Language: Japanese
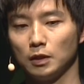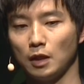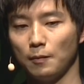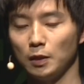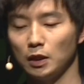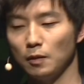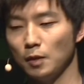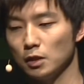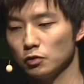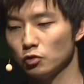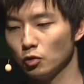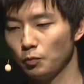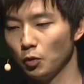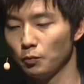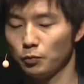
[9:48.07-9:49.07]
たまたまそ
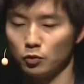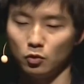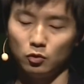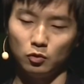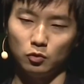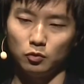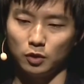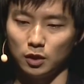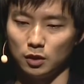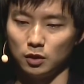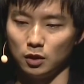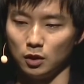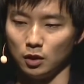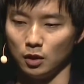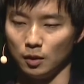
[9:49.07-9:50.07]
のポップコーンオーナー
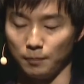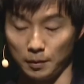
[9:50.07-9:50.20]
に